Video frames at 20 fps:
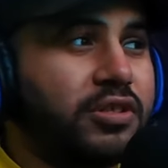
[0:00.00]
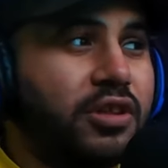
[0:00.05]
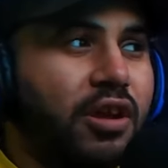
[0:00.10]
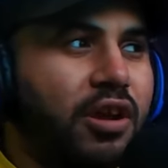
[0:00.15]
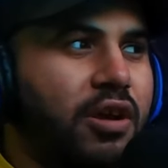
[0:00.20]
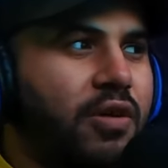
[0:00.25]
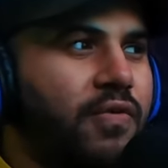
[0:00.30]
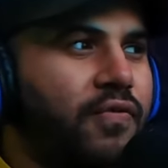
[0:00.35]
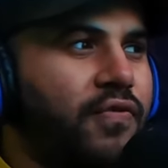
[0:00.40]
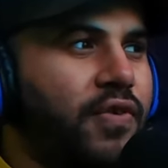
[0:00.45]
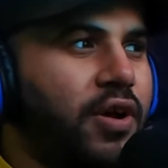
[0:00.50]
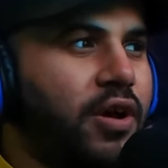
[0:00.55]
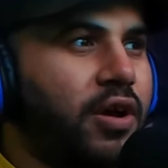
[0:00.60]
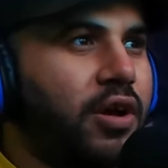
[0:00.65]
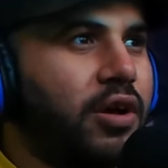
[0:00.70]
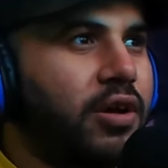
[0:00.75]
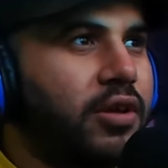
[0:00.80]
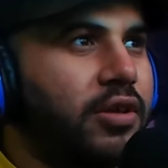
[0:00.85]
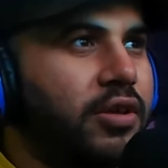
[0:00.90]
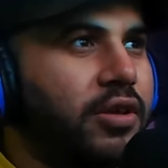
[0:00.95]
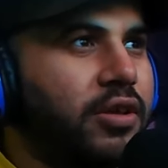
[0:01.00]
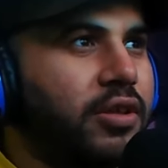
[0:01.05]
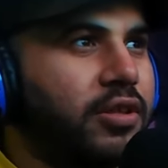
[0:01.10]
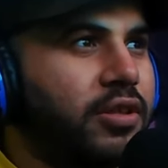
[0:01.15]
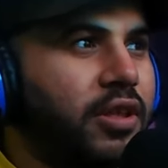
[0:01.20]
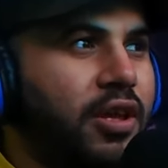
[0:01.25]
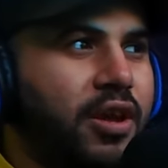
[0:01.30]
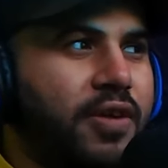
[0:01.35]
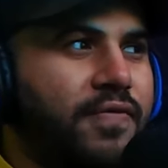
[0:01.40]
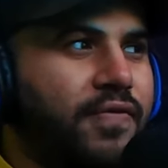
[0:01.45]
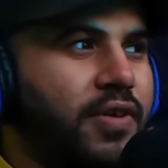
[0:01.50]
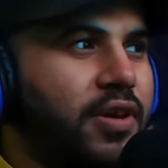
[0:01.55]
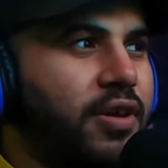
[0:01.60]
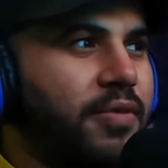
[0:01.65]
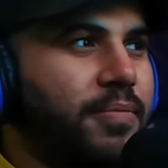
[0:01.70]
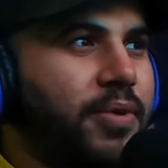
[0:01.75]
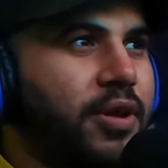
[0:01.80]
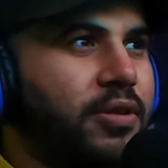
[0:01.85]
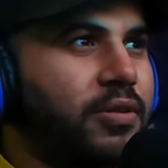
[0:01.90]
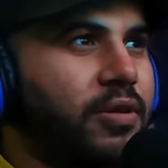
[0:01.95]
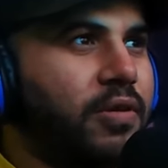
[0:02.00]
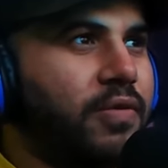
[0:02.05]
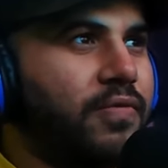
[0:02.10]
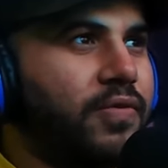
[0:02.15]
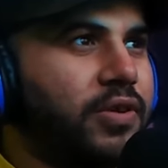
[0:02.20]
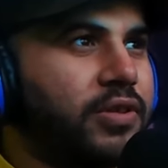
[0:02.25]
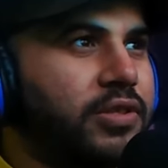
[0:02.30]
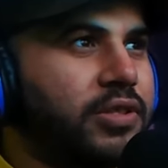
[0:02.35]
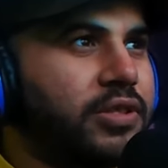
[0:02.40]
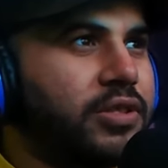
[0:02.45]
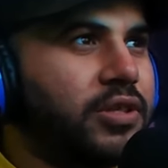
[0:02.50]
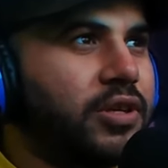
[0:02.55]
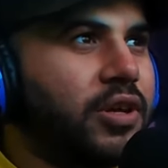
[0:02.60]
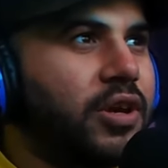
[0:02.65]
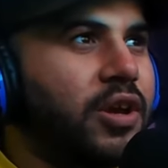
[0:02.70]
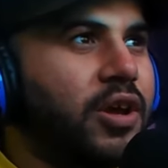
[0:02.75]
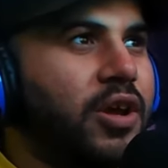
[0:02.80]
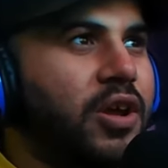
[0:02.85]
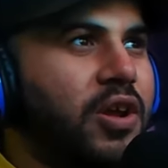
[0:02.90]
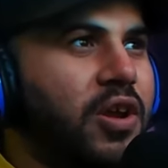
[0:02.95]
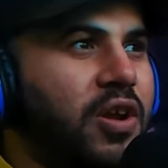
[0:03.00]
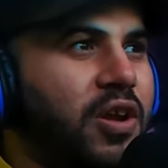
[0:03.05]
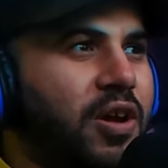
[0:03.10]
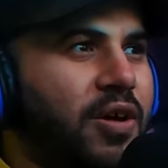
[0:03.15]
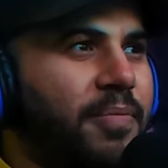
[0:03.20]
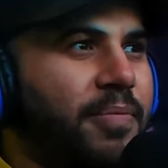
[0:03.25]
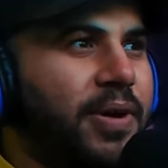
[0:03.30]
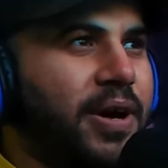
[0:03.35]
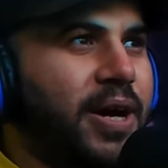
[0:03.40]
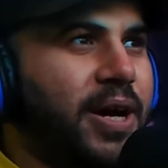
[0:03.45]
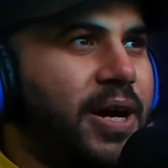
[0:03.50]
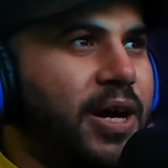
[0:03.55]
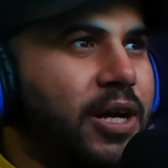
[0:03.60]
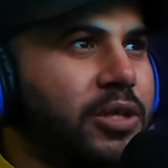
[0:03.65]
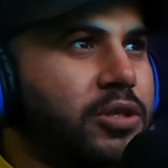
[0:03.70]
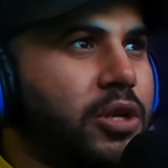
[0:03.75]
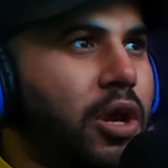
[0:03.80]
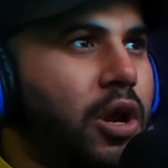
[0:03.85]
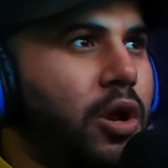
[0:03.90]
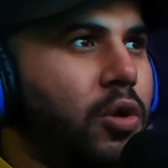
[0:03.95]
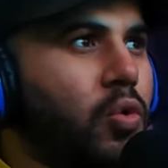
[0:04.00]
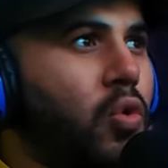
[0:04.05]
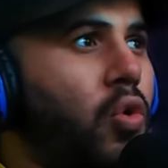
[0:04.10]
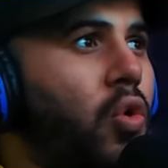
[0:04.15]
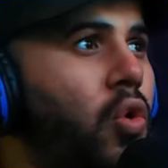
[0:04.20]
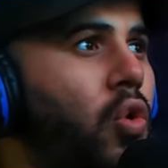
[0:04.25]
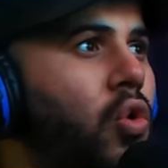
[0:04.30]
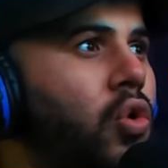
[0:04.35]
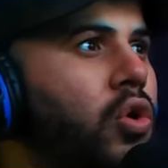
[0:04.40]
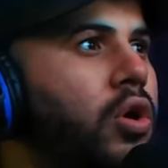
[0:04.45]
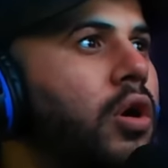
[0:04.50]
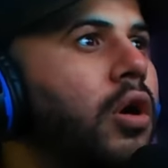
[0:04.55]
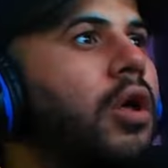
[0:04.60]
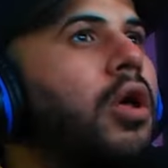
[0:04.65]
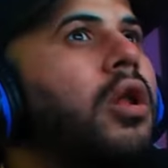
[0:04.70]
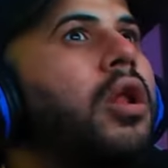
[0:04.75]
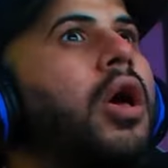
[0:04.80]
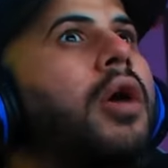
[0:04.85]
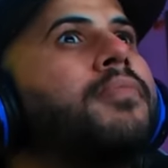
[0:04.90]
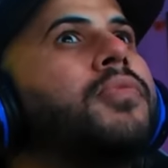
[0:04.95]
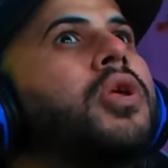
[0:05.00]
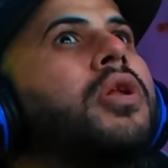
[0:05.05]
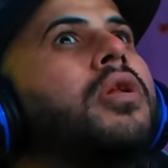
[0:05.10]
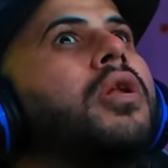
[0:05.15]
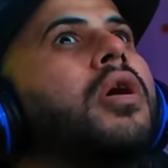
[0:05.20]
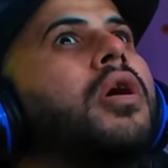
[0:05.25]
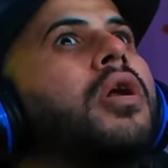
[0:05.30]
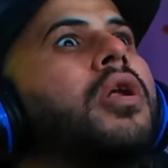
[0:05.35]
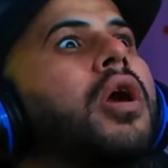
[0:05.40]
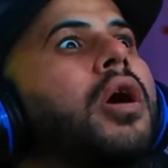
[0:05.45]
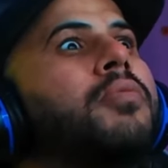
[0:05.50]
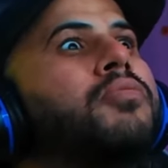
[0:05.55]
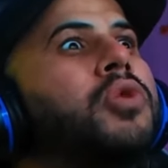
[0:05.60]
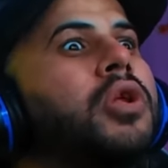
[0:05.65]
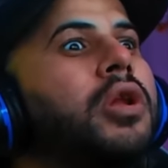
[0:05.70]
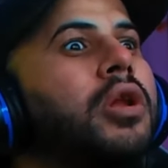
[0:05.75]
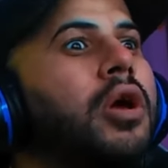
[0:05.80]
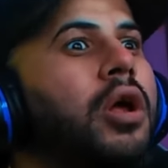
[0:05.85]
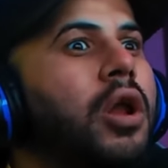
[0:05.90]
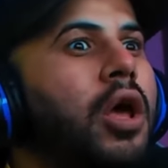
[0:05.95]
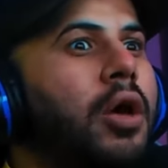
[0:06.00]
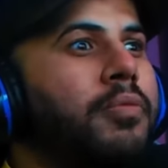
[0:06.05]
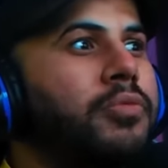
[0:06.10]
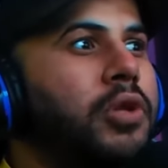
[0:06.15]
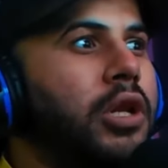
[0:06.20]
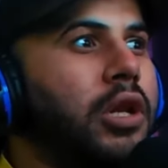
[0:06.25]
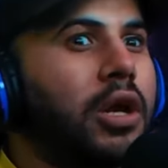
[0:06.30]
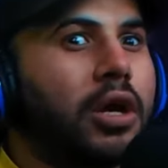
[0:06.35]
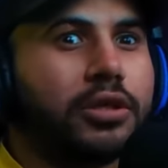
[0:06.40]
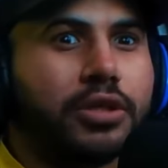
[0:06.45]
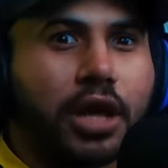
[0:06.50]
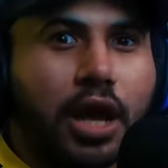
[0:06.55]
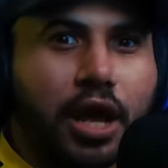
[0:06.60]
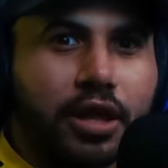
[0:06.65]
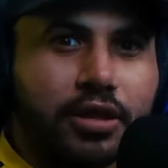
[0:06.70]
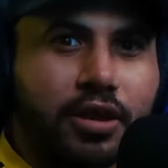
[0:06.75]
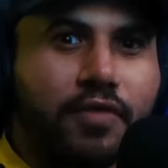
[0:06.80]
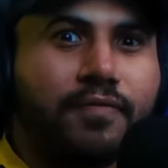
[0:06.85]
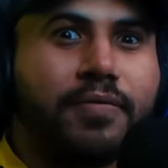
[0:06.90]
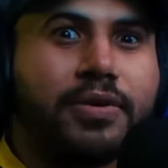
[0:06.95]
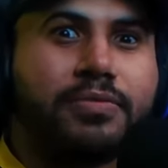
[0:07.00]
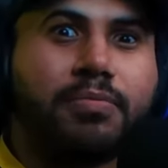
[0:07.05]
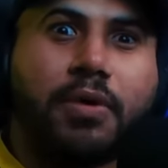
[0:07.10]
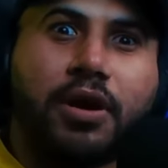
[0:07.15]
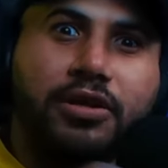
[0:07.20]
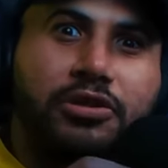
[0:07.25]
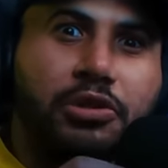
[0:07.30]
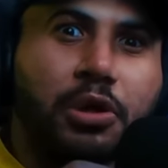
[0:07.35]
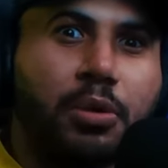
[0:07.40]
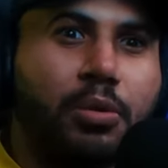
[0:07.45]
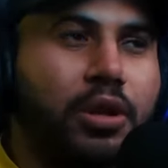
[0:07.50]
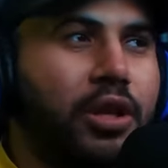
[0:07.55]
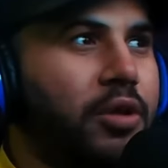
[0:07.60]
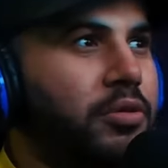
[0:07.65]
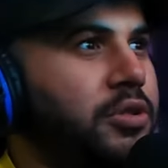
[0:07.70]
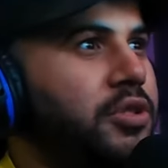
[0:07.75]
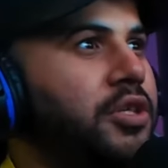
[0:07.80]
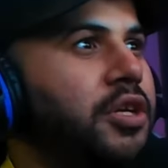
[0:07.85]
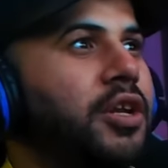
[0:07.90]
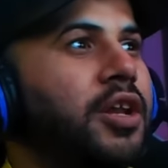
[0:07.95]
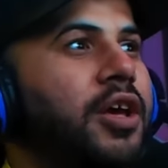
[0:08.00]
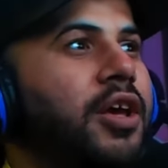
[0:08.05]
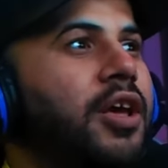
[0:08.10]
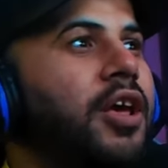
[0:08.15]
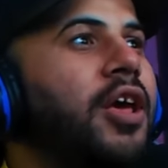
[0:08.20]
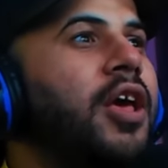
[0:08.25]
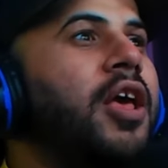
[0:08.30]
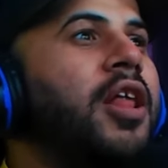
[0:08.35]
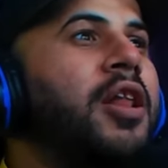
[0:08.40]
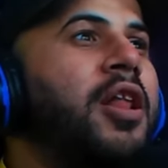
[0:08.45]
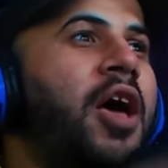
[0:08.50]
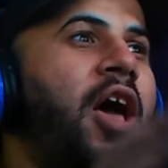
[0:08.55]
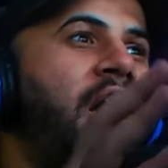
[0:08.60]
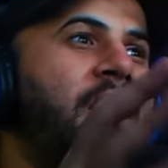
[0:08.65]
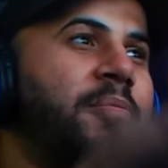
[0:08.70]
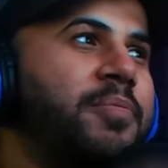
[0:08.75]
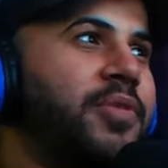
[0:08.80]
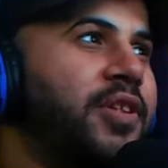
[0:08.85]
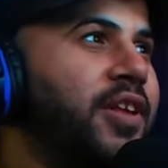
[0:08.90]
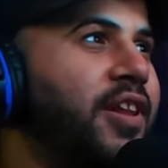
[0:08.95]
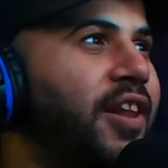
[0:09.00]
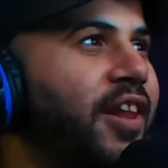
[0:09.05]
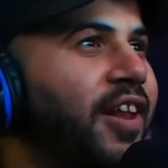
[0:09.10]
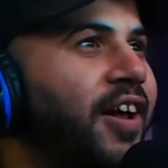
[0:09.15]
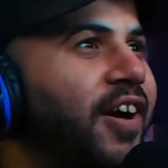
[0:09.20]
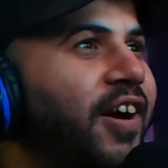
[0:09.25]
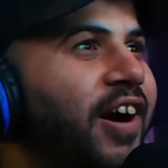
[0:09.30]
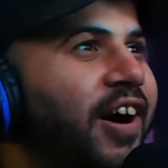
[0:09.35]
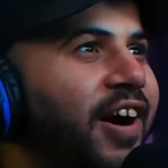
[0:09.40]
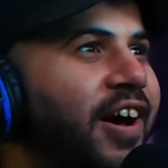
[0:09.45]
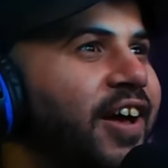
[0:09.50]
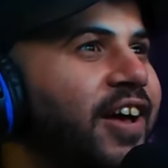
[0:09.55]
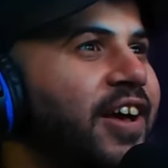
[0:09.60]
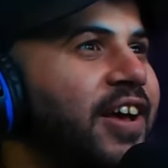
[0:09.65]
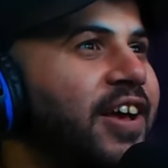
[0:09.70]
تكفى تكفى يا متروفيتش نبغاها صاروخ الحمد لله الحمد لله الحمد لله جه هدف بس باقي شوي والله واشيلها الحمد لله